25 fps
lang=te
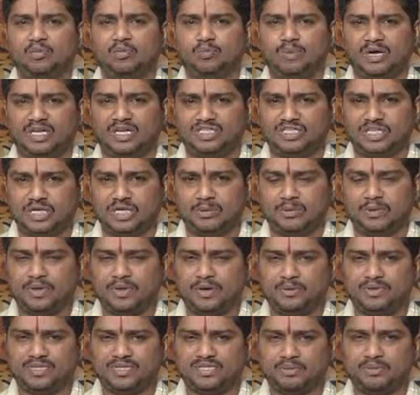పద్దెనిమిది
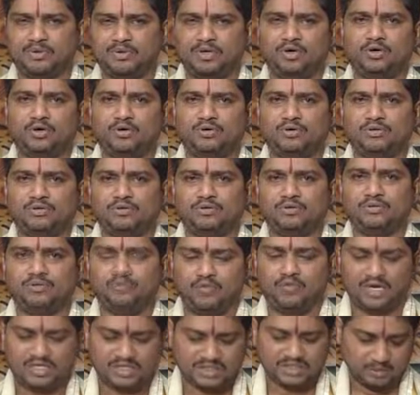నిమిషములు
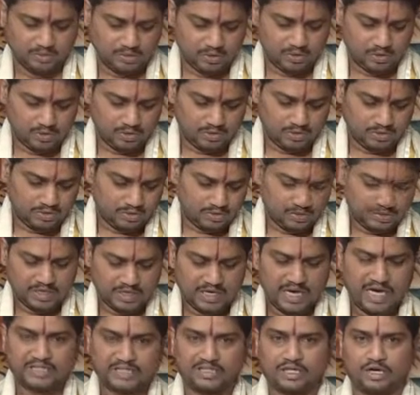వర్జము
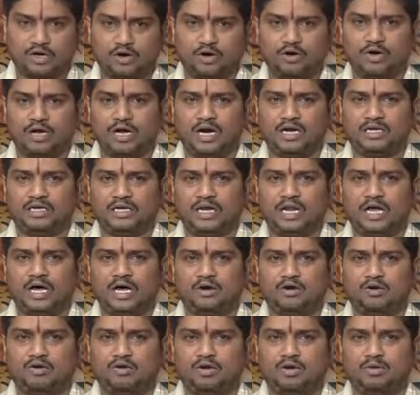రాత్రి రెండు గంటల
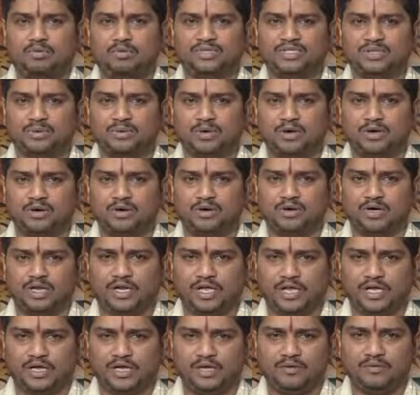రెండు నిమిషముల
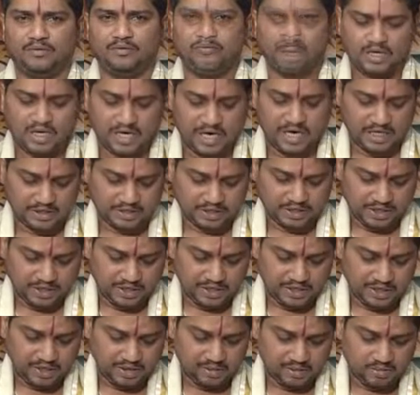నుండి రాత్రి
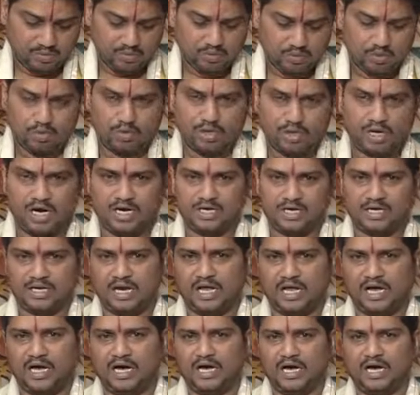మూడు
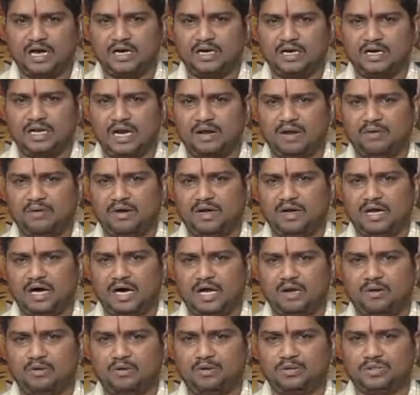గంటల నలభై
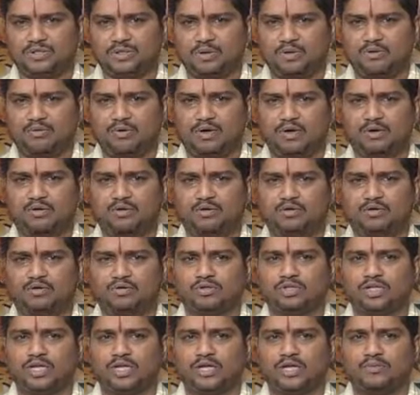నాలుగు నిమిషముల వరకు
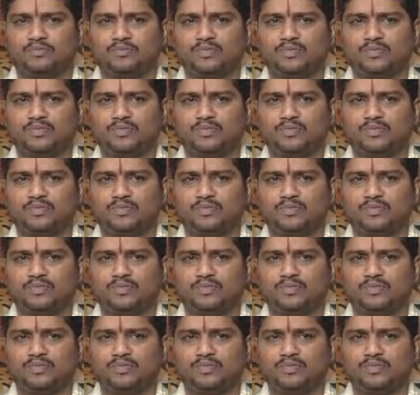ఉంటుంది